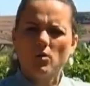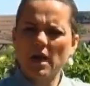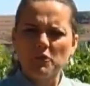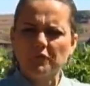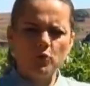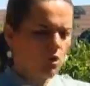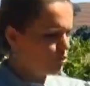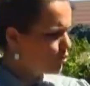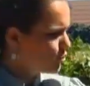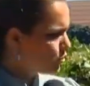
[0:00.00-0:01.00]
O carro
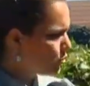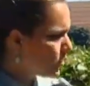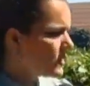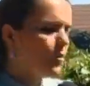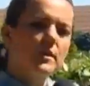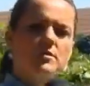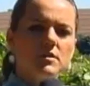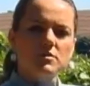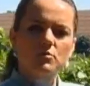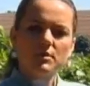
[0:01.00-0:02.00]
ficou totalmente
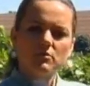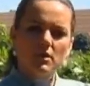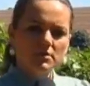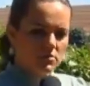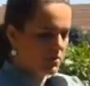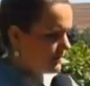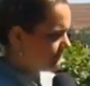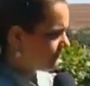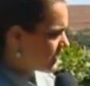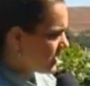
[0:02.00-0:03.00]
destruído, olha só.
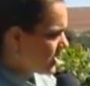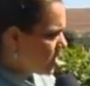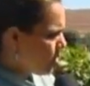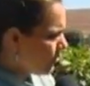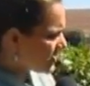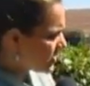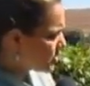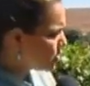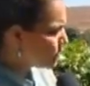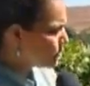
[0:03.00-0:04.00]
O
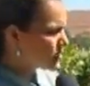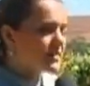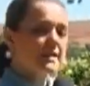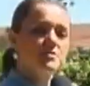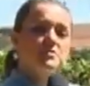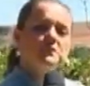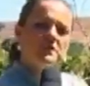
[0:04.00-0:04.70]
passageiro Bruno Salles, de